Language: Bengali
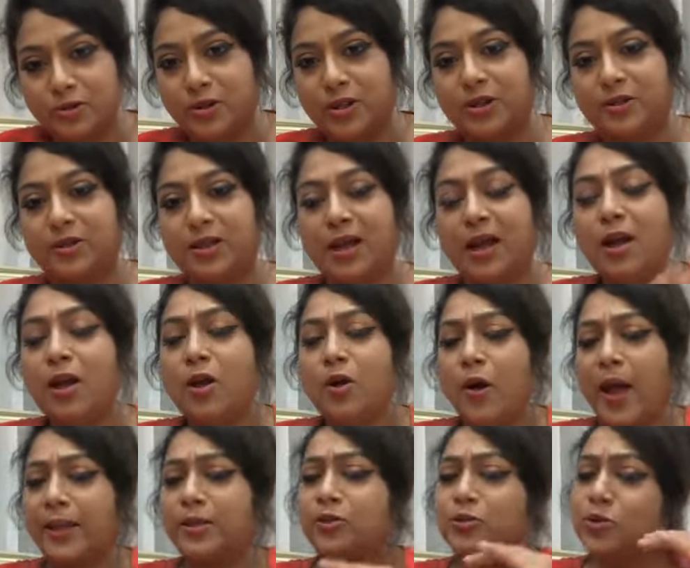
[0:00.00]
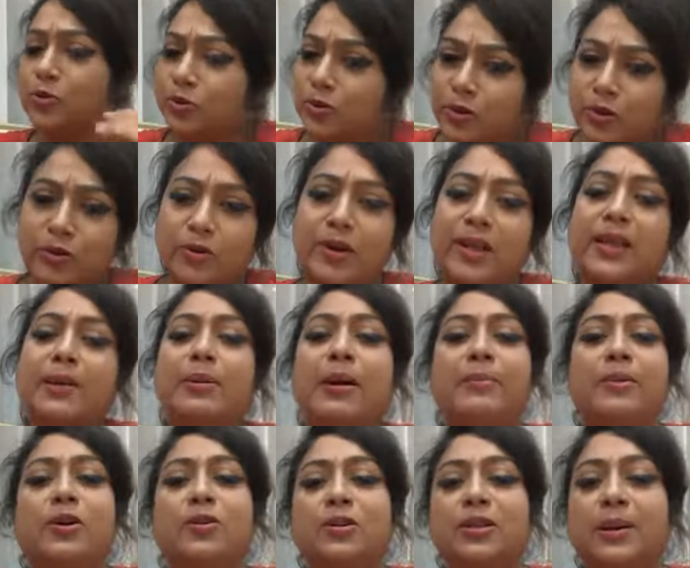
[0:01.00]
না সত্যি কথা এত সুন্দর করে
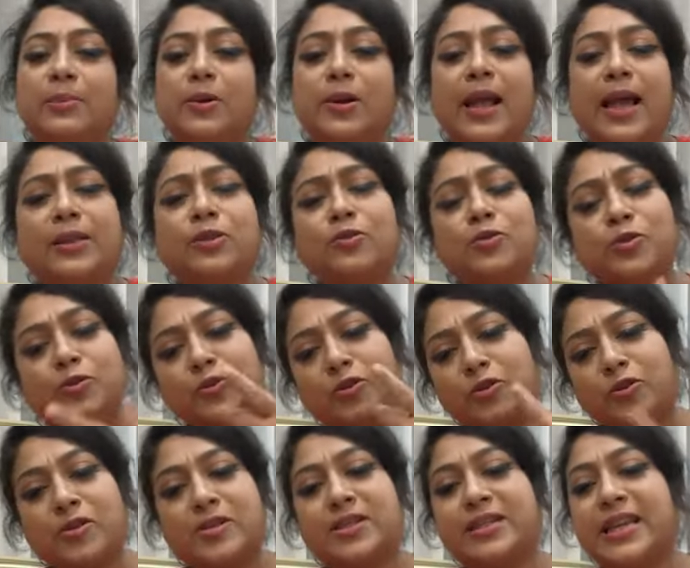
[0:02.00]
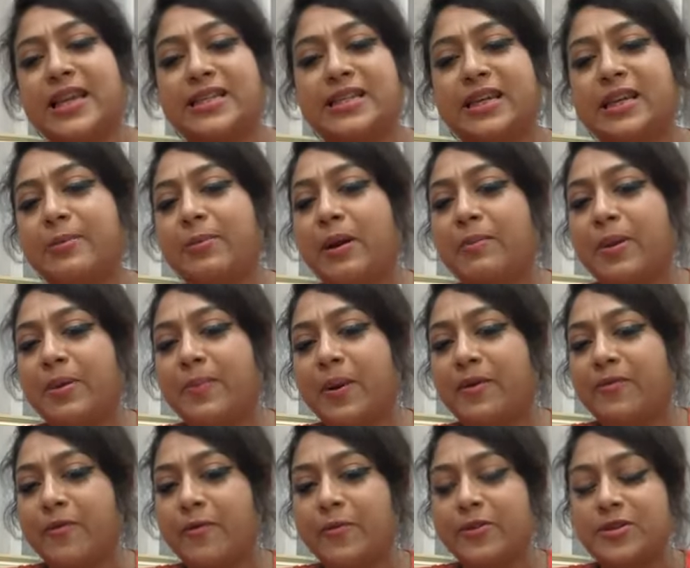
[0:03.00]
কিভাবে কথা বলে এত সুন্দর করে স্টেজে কিভাবে
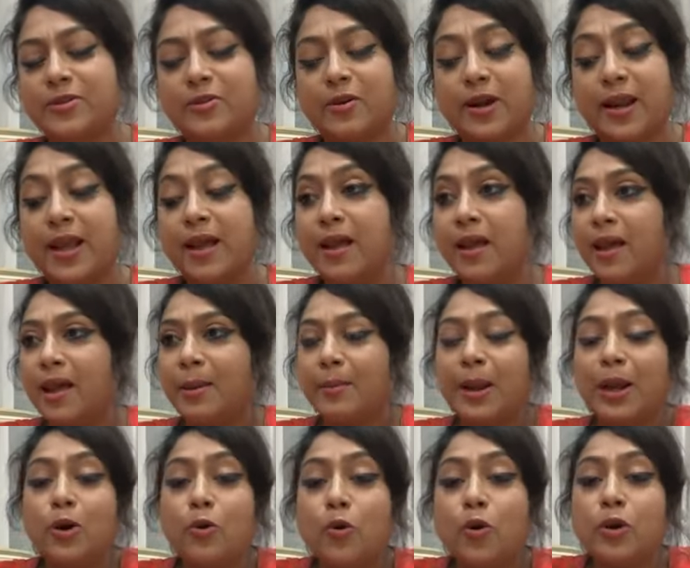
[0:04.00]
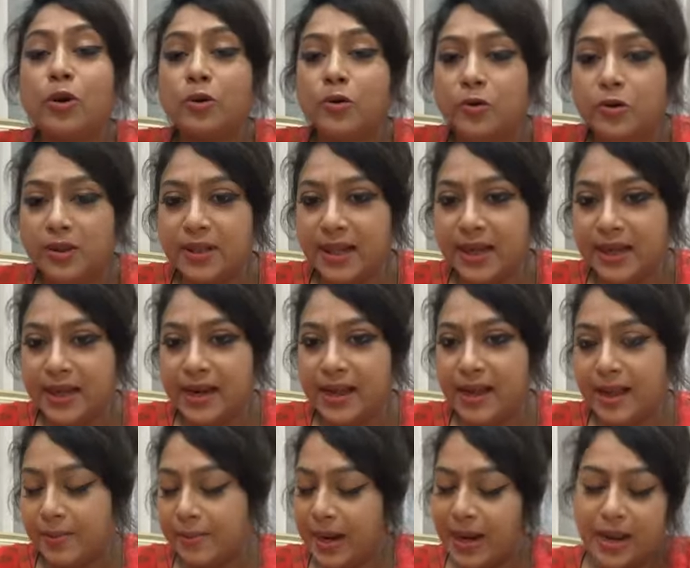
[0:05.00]
পারফরমেন্স করে মানে ওর গুণ
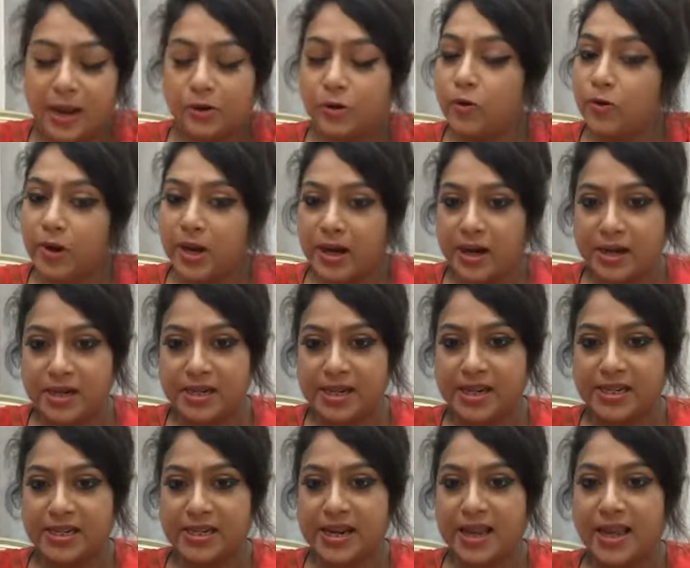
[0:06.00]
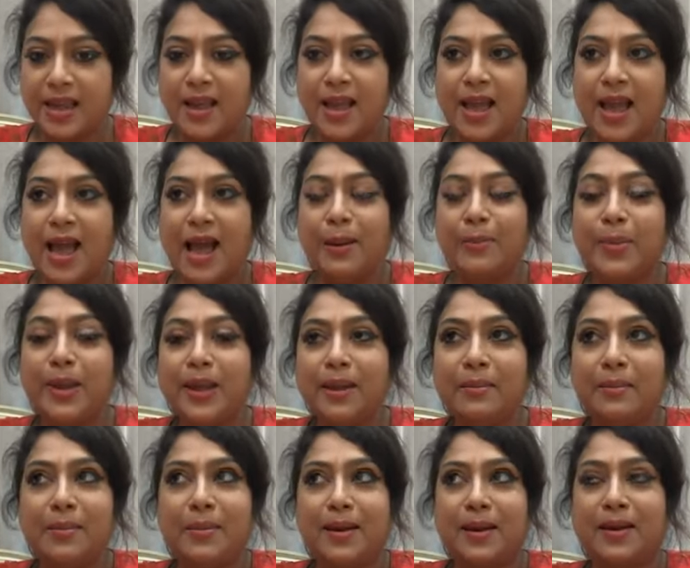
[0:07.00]
দেখলে মানে ওর গুণের আর শেষ নাই আমি
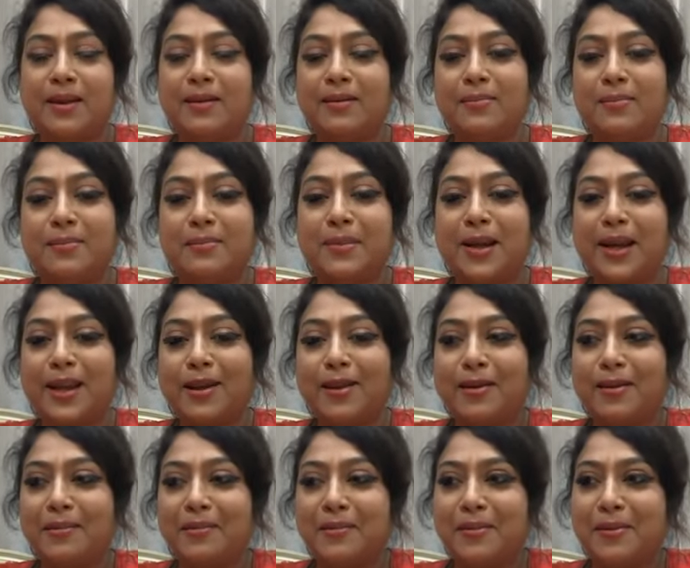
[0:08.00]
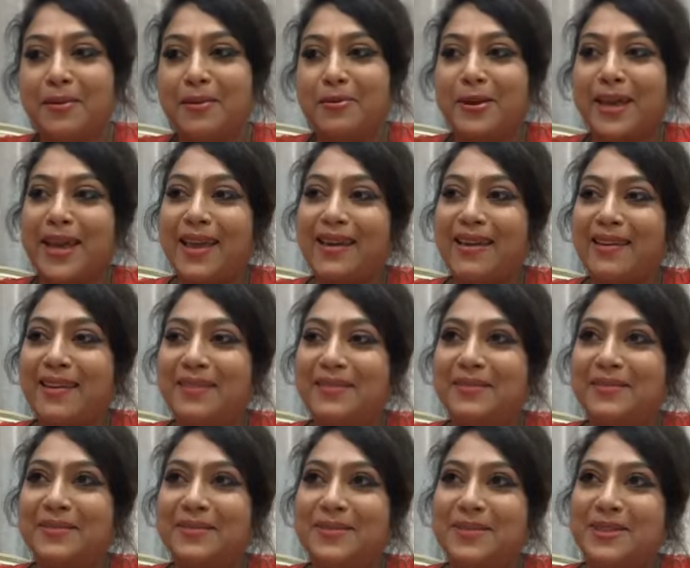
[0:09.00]
মানে ওকে
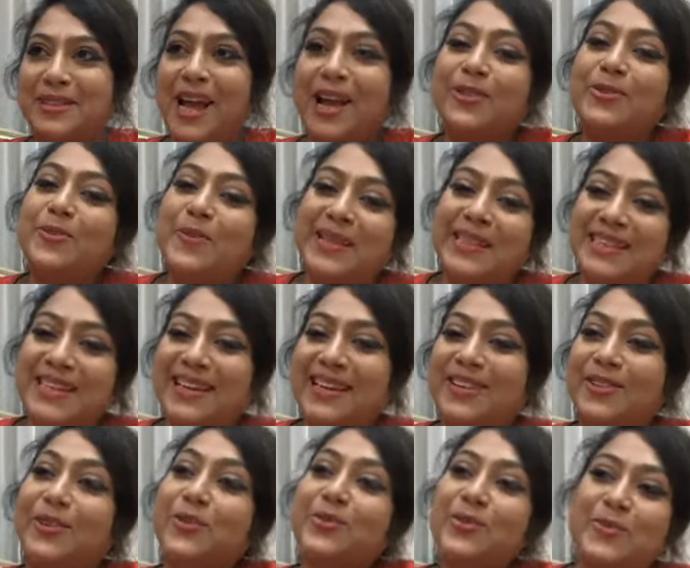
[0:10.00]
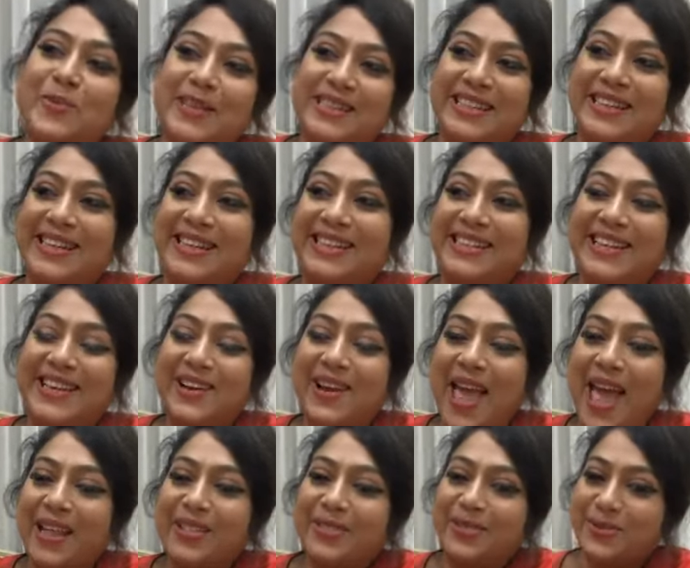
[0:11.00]
সাধুবাদ জানাই ধন্যবাদ জানাই যে
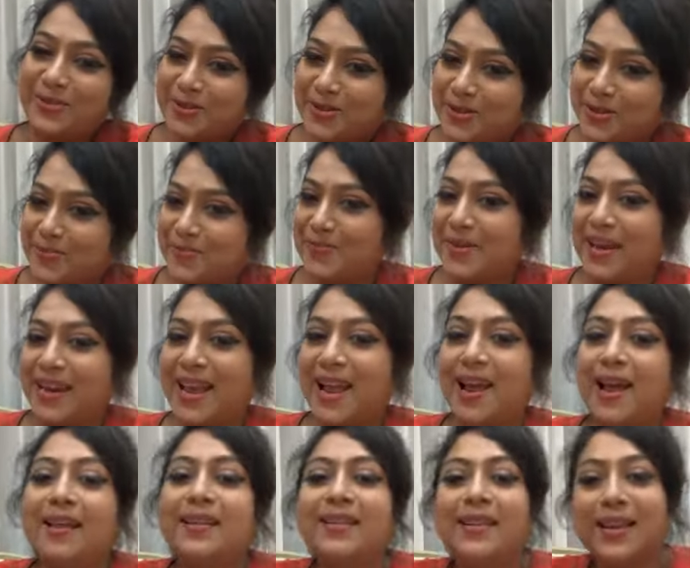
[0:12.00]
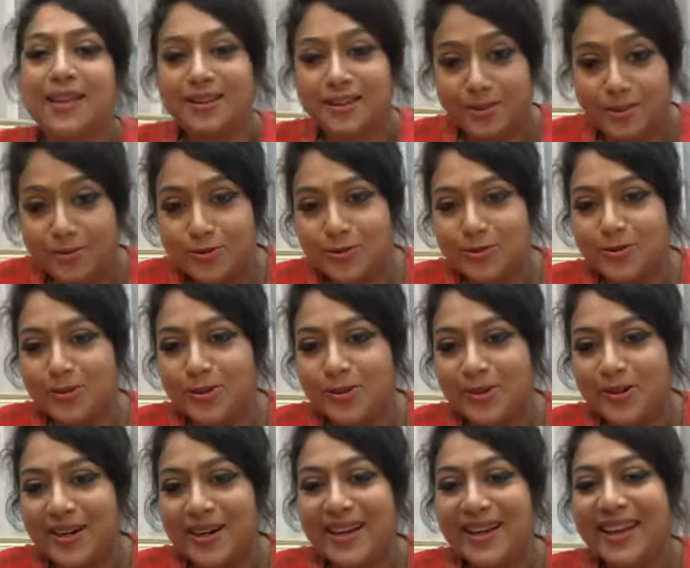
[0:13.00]
এত মানে দেখতেও
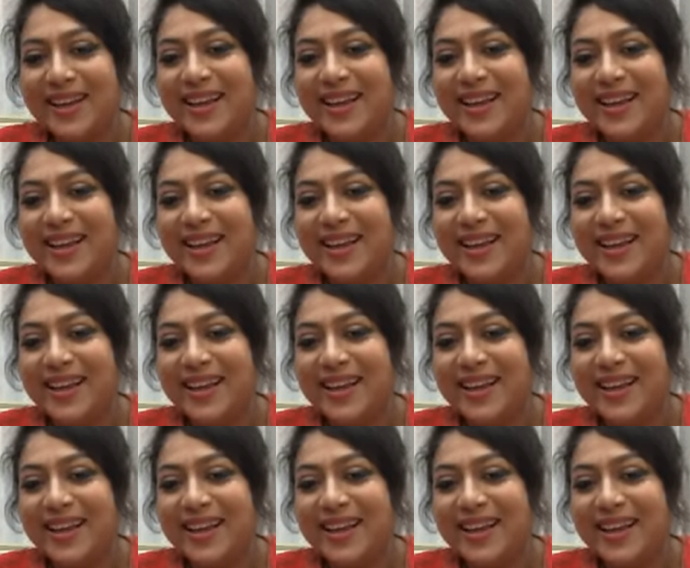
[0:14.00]
সুন্দর